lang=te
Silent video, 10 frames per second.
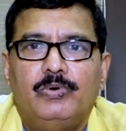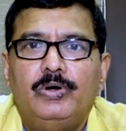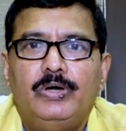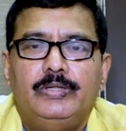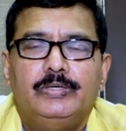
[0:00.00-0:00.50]

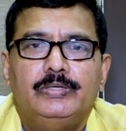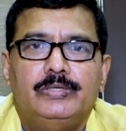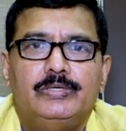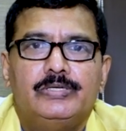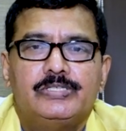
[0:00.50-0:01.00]
ఓల్డ్
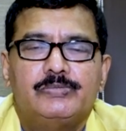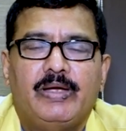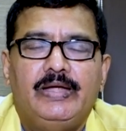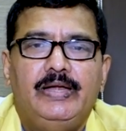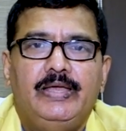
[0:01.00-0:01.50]

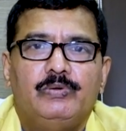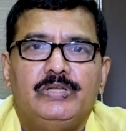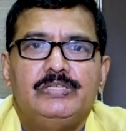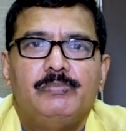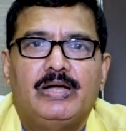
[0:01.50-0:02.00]
స్పైన్ డే
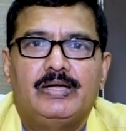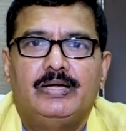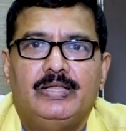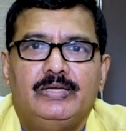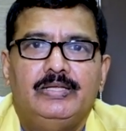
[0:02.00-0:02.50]
గురించి
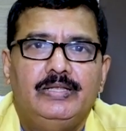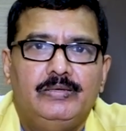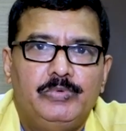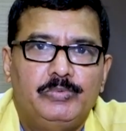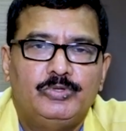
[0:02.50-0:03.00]
మాట్లాడడానికి
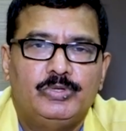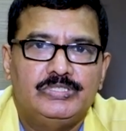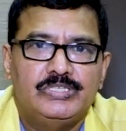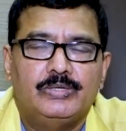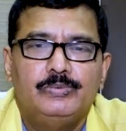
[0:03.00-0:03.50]
నేను మీ ముందుకు
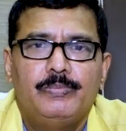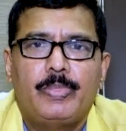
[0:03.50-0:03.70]
వచ్చాను